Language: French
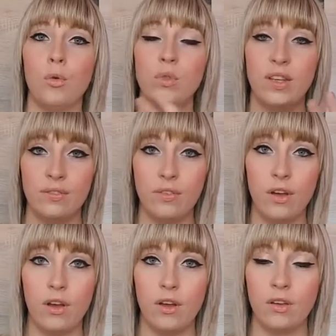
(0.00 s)
ou des
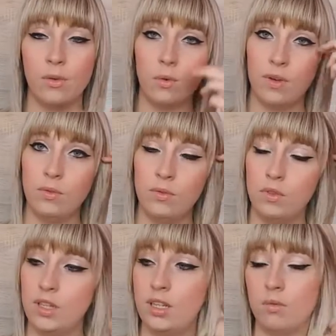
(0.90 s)
feuilles qu'on va nous
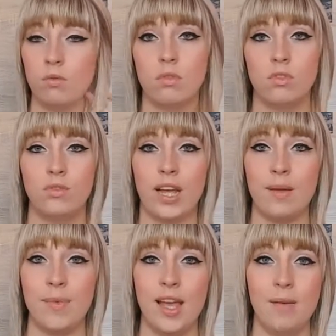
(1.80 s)
donner. Donc euh, je
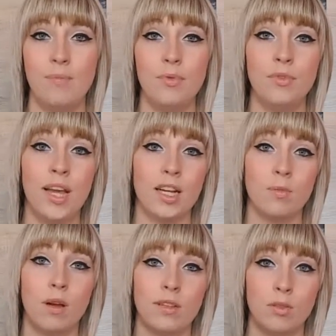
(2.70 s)
verrai bien. Plus tard,
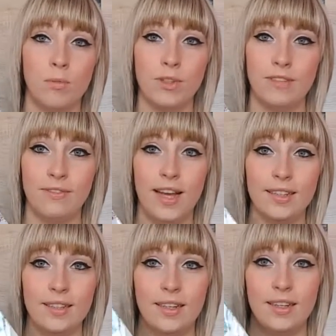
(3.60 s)
je prendrai sûrement des
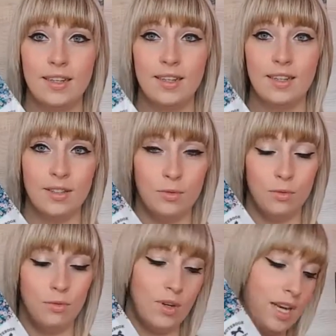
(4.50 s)
fardes.
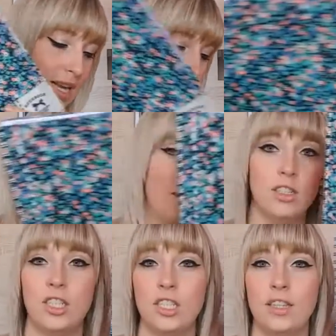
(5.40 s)
Donc voilà, ça c'est
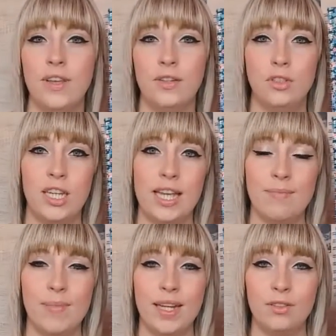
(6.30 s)
un petite qui vient de chez
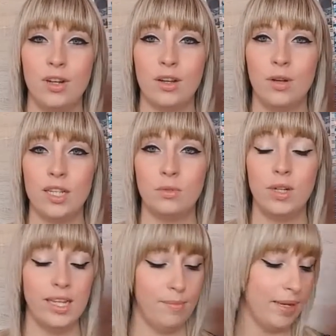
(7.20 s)
Emma de la collection
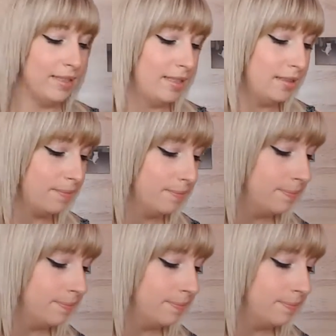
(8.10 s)
de l'année passée.